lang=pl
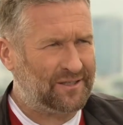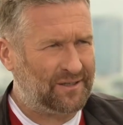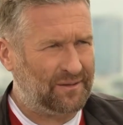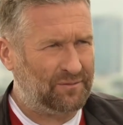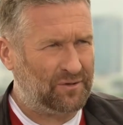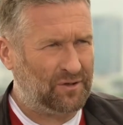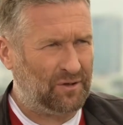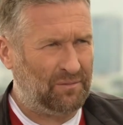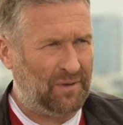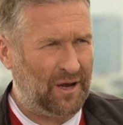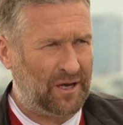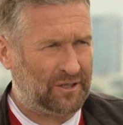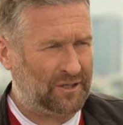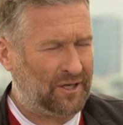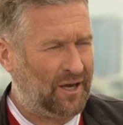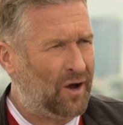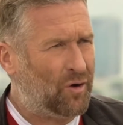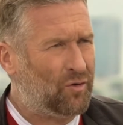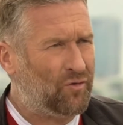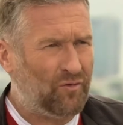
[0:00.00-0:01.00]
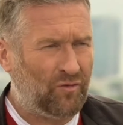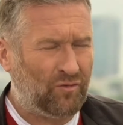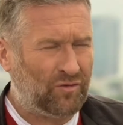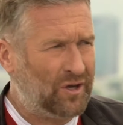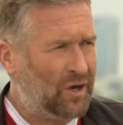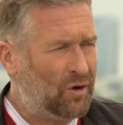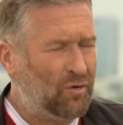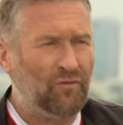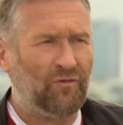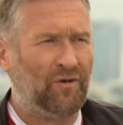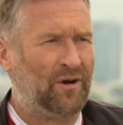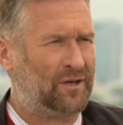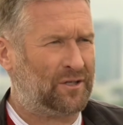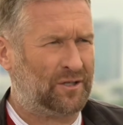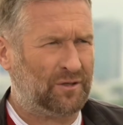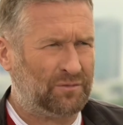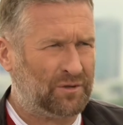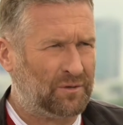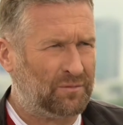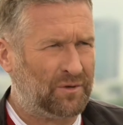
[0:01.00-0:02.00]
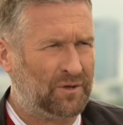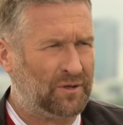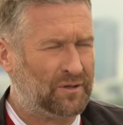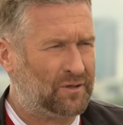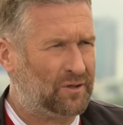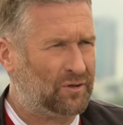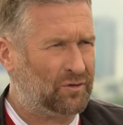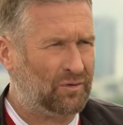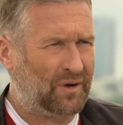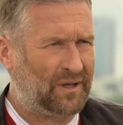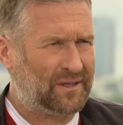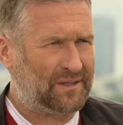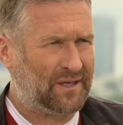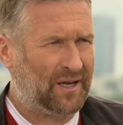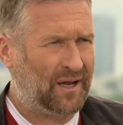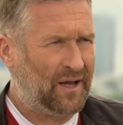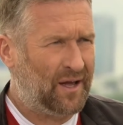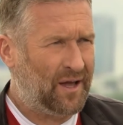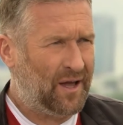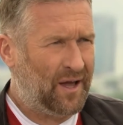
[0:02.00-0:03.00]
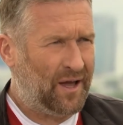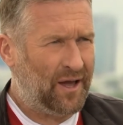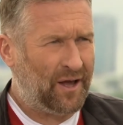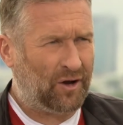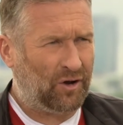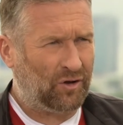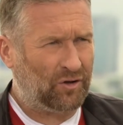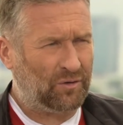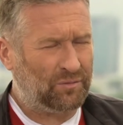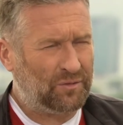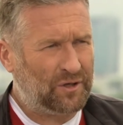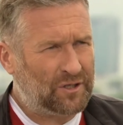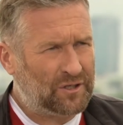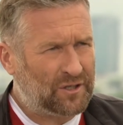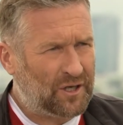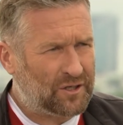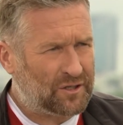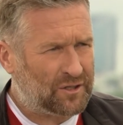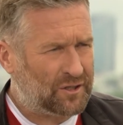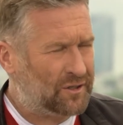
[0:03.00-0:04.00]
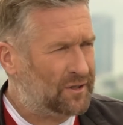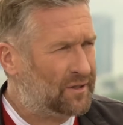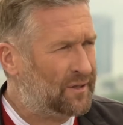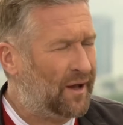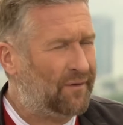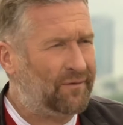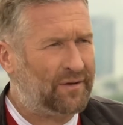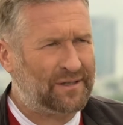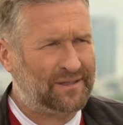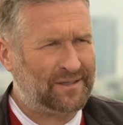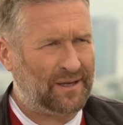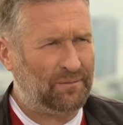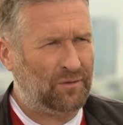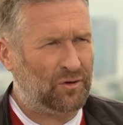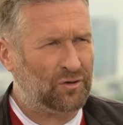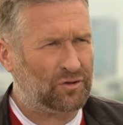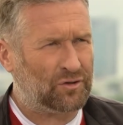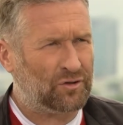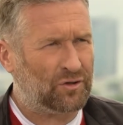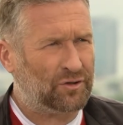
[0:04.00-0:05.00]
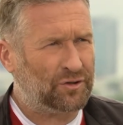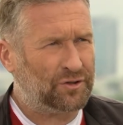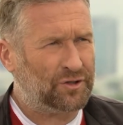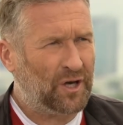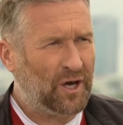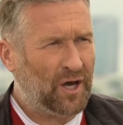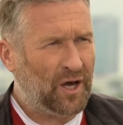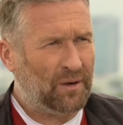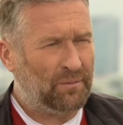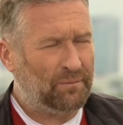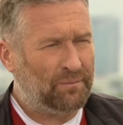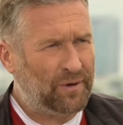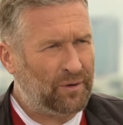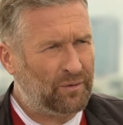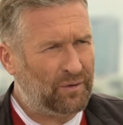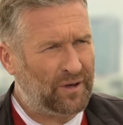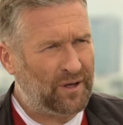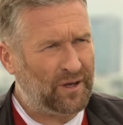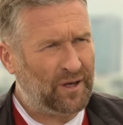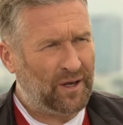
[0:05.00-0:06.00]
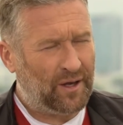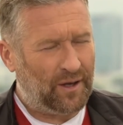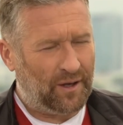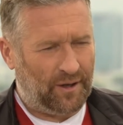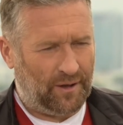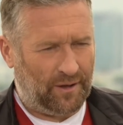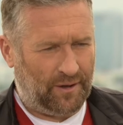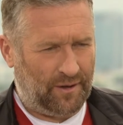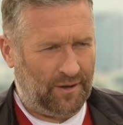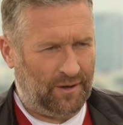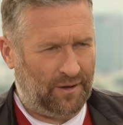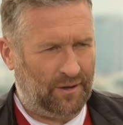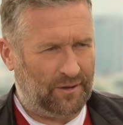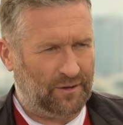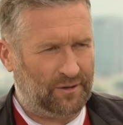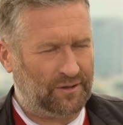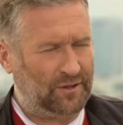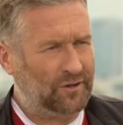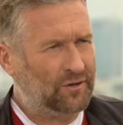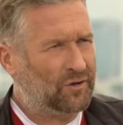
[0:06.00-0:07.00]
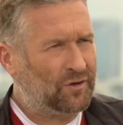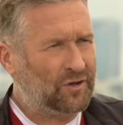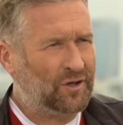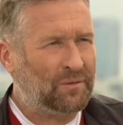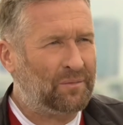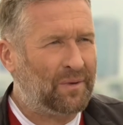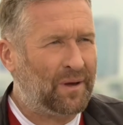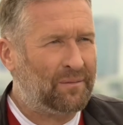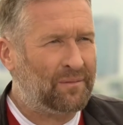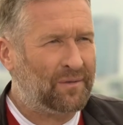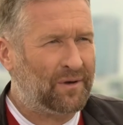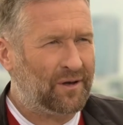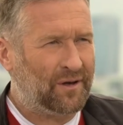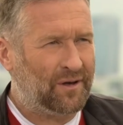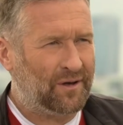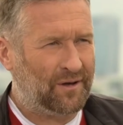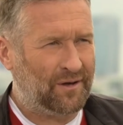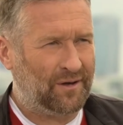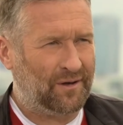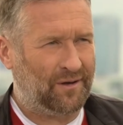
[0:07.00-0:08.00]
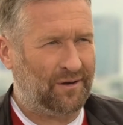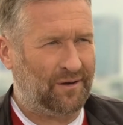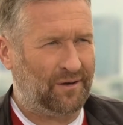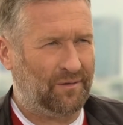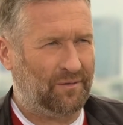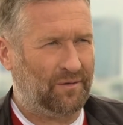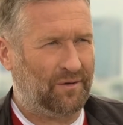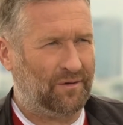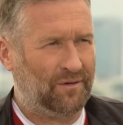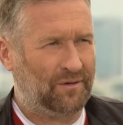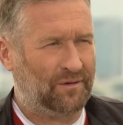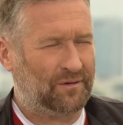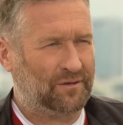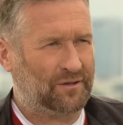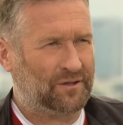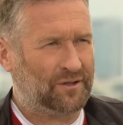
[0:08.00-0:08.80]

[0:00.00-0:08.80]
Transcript: z tym, co masz. Ja nie uważam, żeby sytuacja ekonomiczna czy nawet zamożność były e, synonimem e, e,